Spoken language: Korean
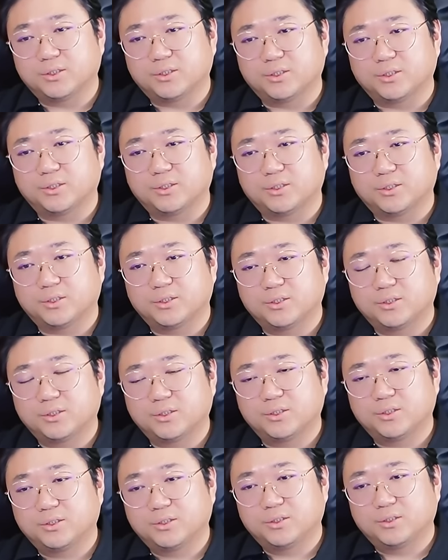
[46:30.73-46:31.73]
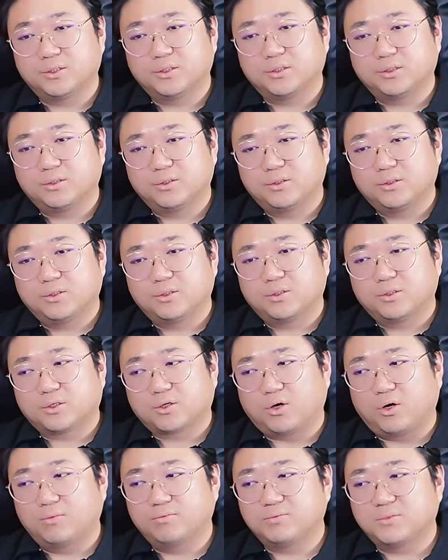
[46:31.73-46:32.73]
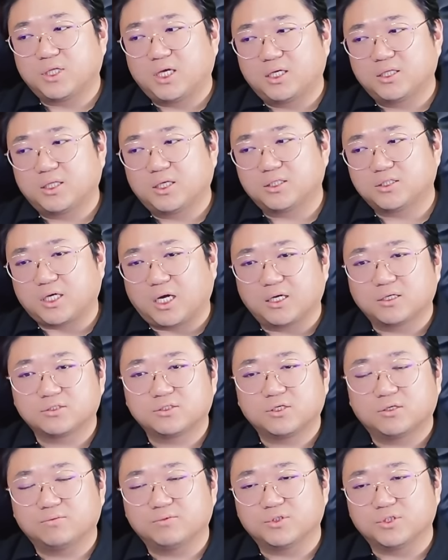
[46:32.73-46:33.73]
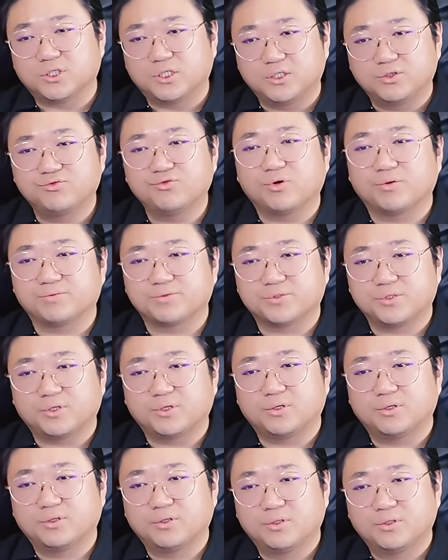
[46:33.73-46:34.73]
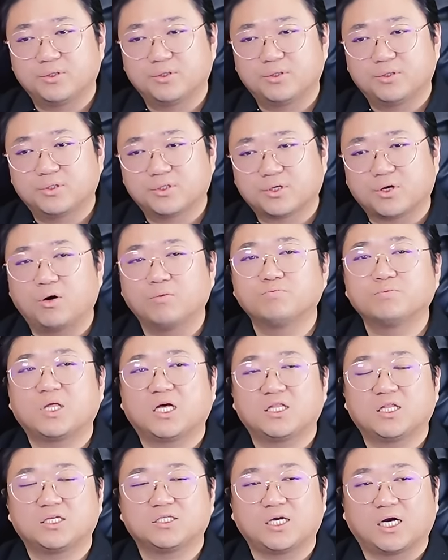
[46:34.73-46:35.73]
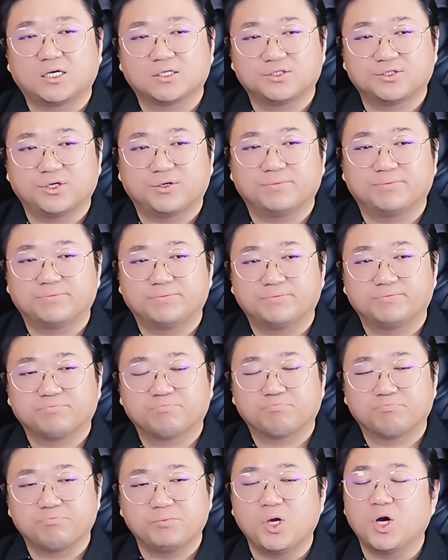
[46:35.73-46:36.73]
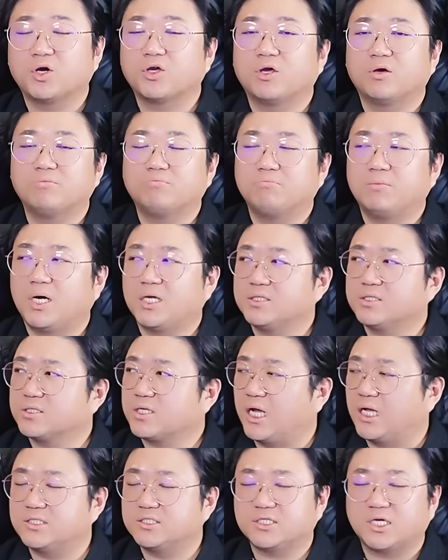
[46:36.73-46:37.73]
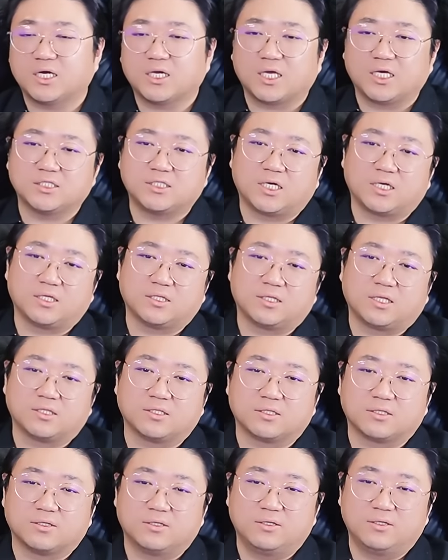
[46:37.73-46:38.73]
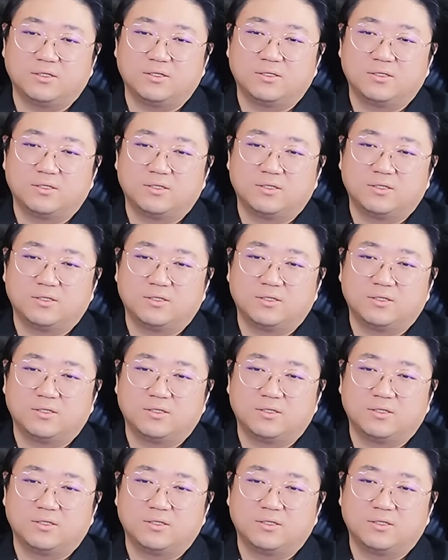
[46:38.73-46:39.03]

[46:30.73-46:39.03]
어. 검단의 장점은 일도 없어. 검단의 장점. 명현만 간장게장 있다는 거.